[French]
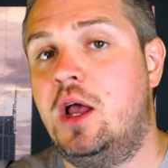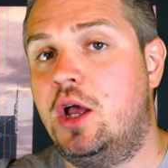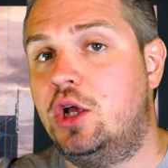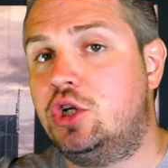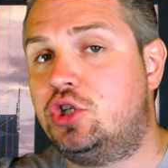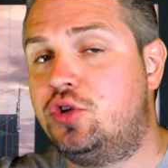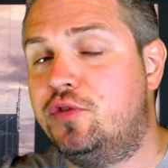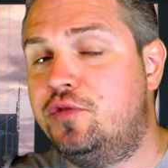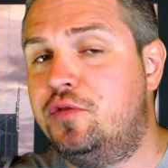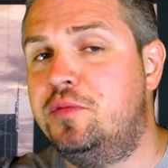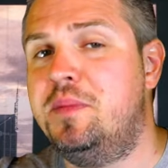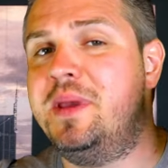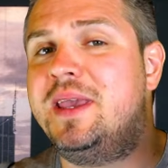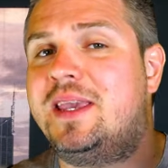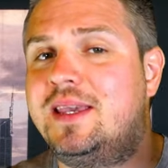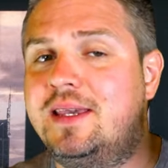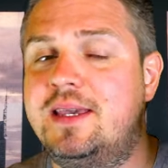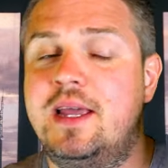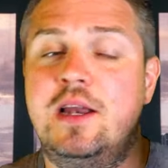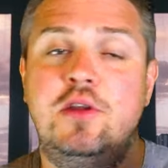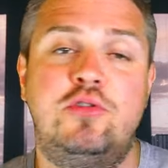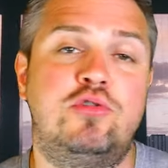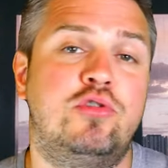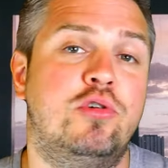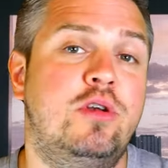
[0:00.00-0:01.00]
Je vous mets
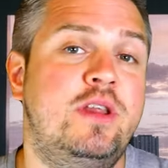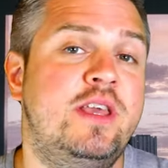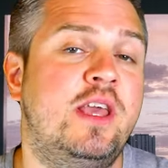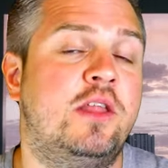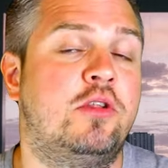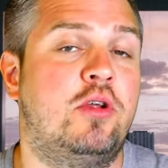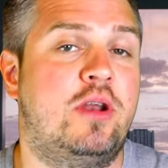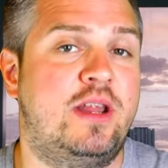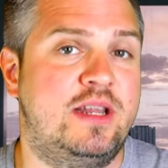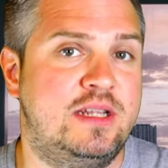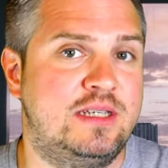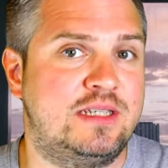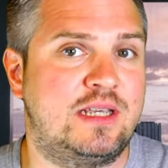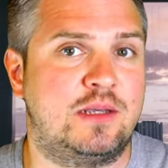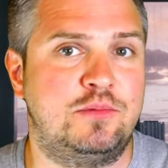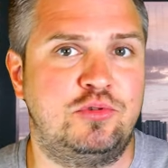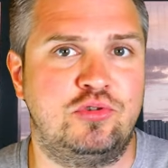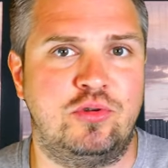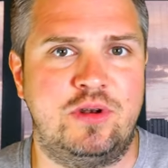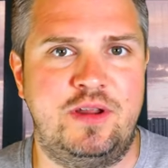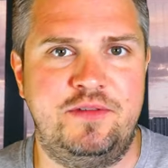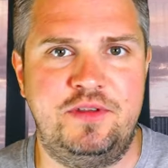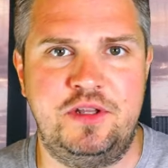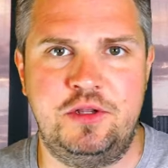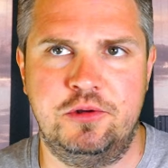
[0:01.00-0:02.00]
quelques liens dans la
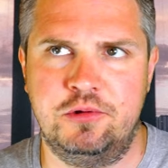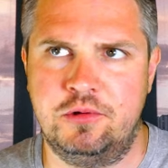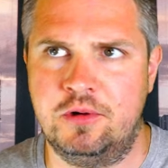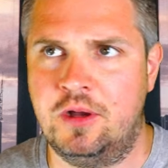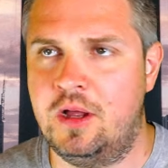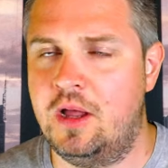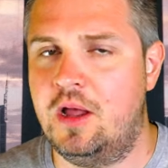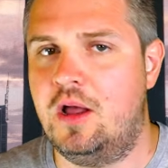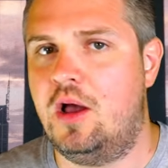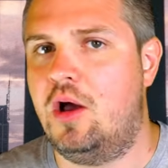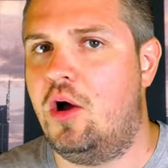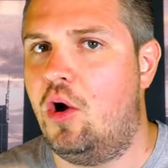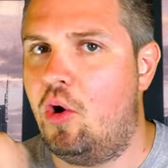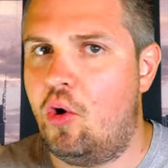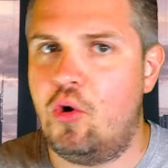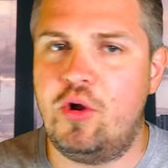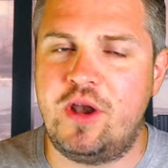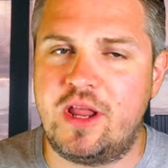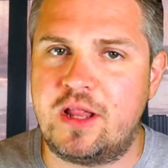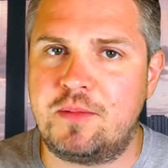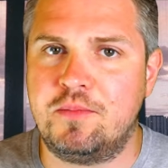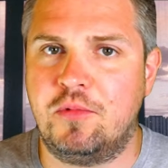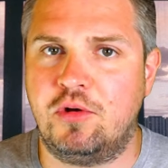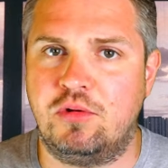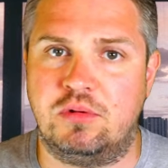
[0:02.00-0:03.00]
description de la vidéo.
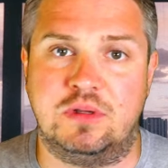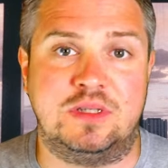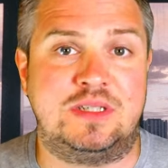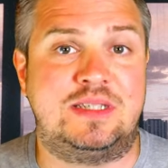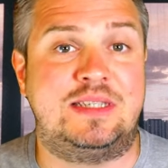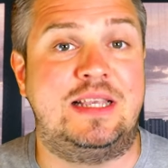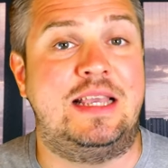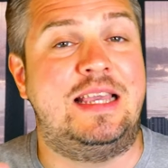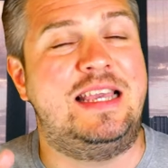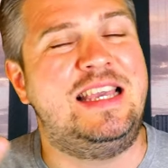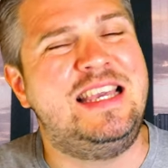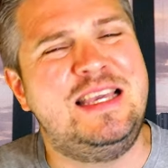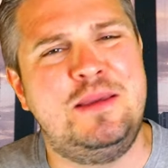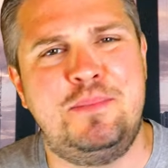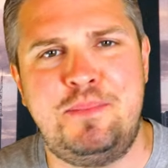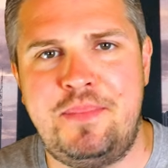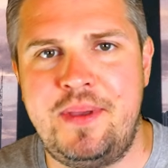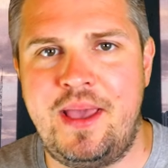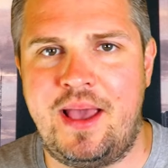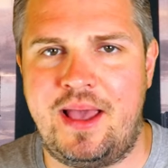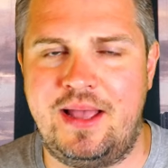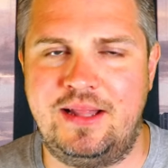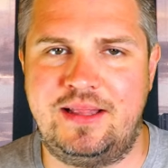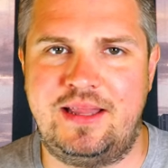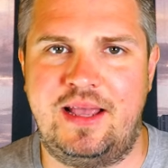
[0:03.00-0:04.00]
Honnêtement, c'est
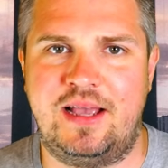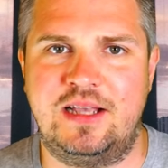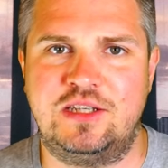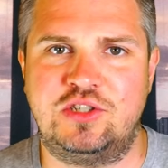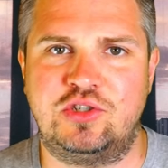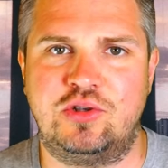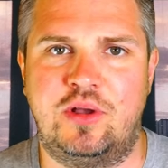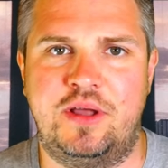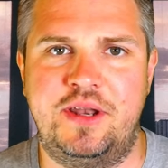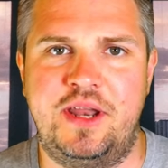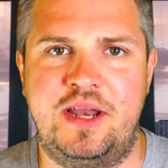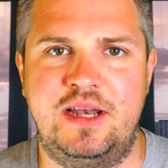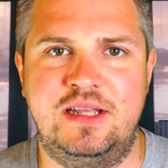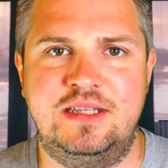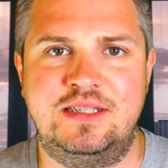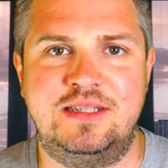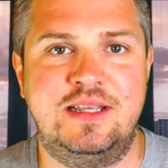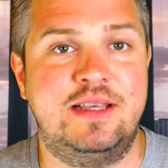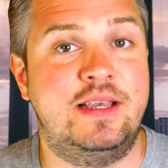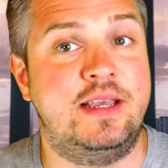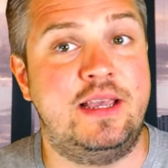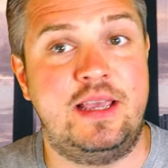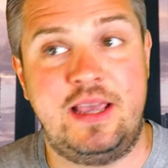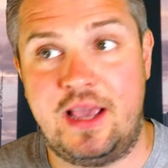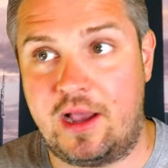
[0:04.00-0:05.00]
hyper intéressant à
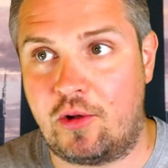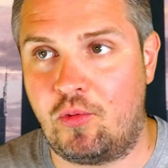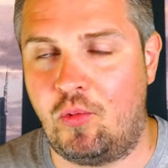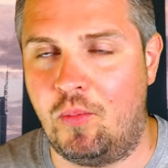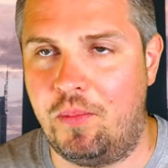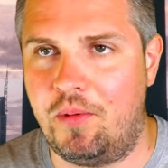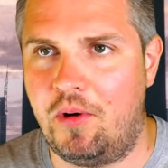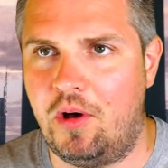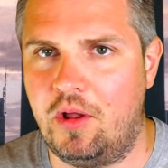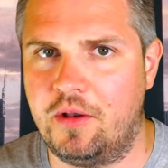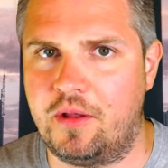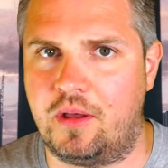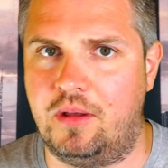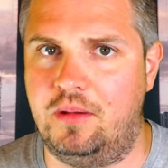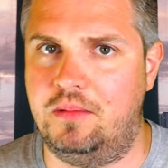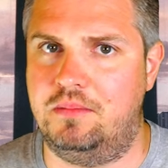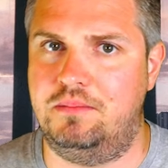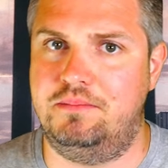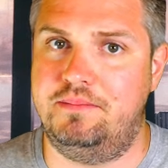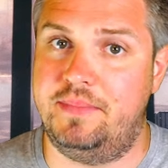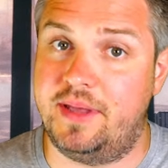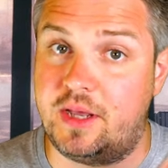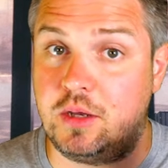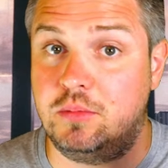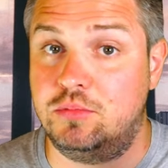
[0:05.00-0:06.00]
analyser et à comprendre,
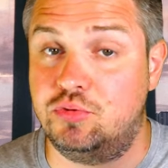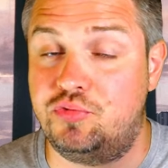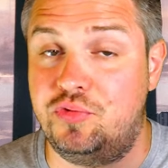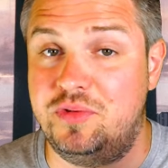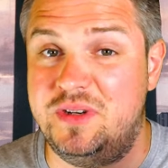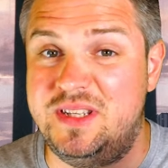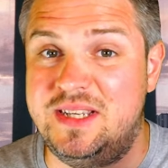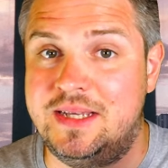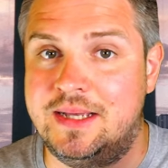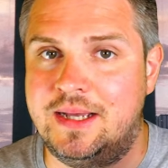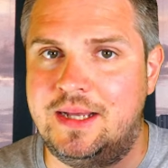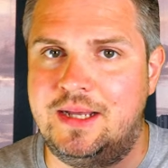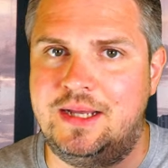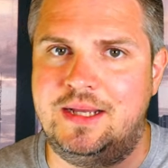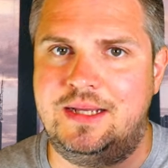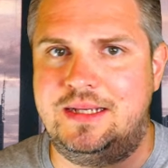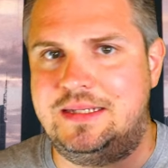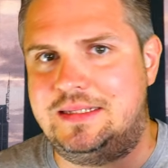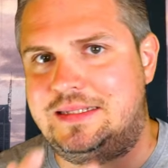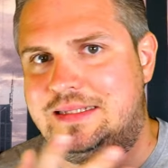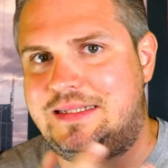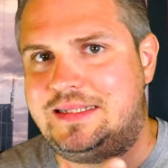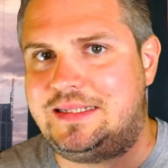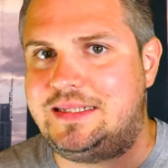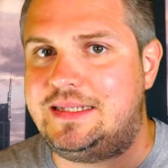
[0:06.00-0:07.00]
mais comme je vous le dis,
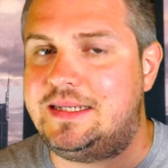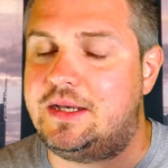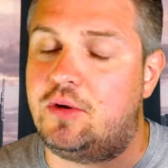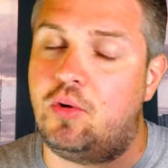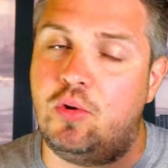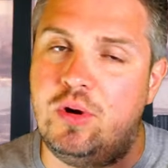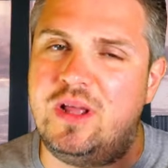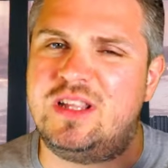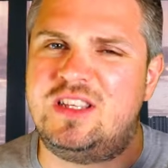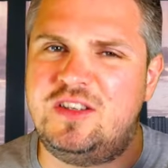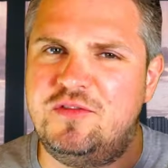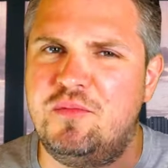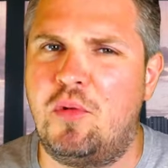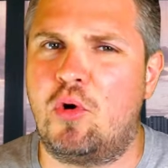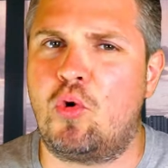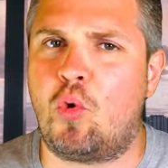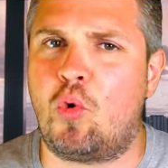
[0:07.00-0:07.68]
c'est relativement